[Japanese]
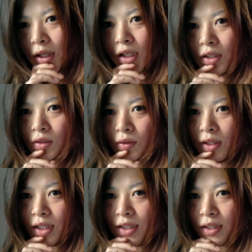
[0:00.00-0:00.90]
ああいう
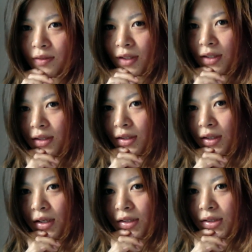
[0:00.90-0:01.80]
のは出したくないっ
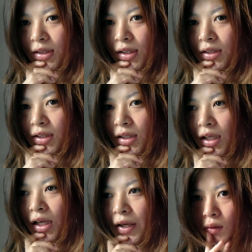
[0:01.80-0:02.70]
て話になって
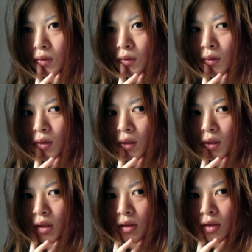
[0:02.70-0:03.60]
て、その時
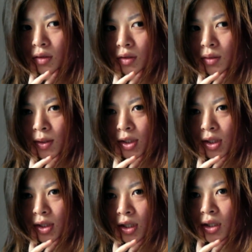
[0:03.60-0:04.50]
に、
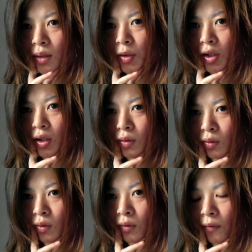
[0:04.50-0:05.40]
椿さんに会ってみたい
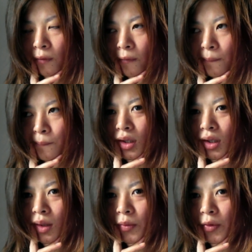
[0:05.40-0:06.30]
と。
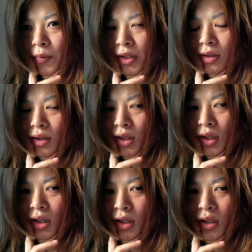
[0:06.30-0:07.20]
でも別
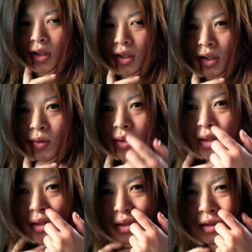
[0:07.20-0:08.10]
に、いや、
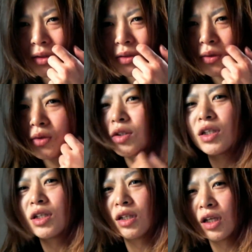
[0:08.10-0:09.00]
そいつご
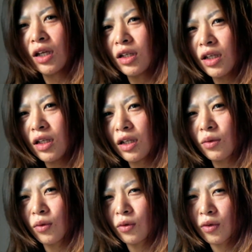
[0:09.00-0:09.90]
ときにね、出
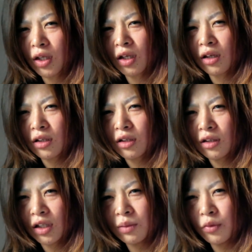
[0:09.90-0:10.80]
たところで
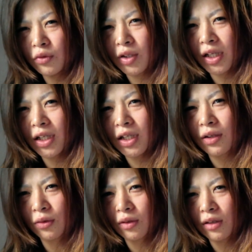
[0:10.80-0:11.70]
何もない
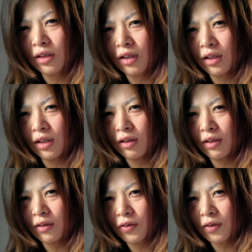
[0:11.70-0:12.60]
だろうっ
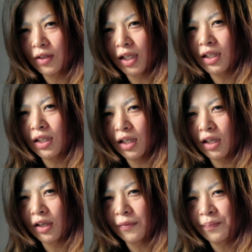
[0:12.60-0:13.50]
ていうことになっ
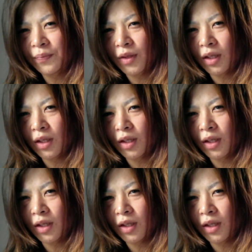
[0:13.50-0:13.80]
て、